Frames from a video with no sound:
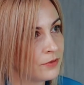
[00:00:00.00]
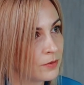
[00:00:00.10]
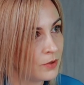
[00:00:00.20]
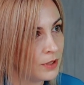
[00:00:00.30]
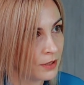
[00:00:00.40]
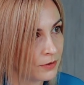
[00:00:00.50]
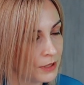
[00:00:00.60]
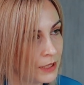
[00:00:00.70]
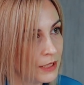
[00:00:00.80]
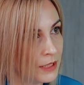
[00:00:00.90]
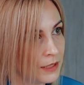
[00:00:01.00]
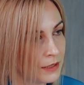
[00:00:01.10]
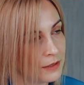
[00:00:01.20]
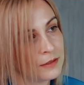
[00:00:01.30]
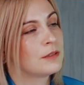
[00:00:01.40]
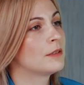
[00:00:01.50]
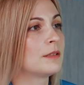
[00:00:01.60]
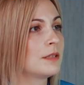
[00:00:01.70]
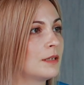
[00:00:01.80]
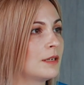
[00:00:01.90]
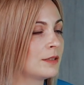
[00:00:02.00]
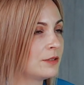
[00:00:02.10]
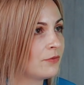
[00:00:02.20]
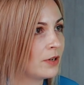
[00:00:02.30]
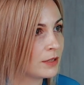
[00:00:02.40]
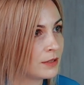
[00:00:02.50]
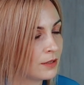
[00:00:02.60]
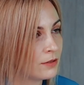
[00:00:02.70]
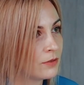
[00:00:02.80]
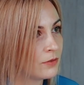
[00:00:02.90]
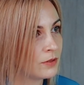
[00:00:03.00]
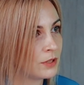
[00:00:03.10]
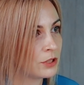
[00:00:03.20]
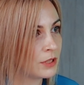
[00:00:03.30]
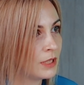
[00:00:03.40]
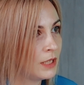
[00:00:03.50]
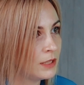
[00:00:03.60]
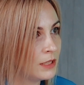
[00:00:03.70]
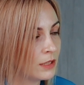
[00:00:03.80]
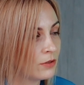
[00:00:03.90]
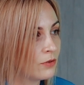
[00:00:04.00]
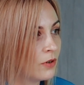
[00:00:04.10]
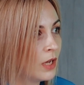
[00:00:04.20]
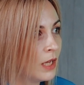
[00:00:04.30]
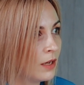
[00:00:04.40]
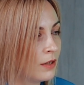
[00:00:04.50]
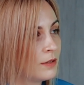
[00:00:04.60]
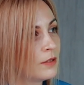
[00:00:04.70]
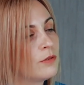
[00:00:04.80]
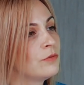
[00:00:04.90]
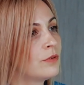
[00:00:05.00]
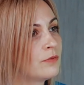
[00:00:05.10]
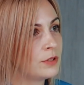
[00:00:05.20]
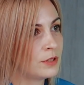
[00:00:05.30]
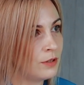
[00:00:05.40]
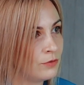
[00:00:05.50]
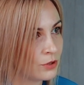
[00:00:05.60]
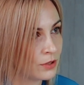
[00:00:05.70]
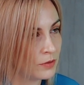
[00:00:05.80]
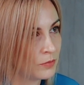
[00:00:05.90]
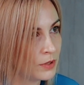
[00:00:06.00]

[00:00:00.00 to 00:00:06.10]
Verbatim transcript: формулировать, какие э, артефакты готовят наши аналитики, то а, на уровне solution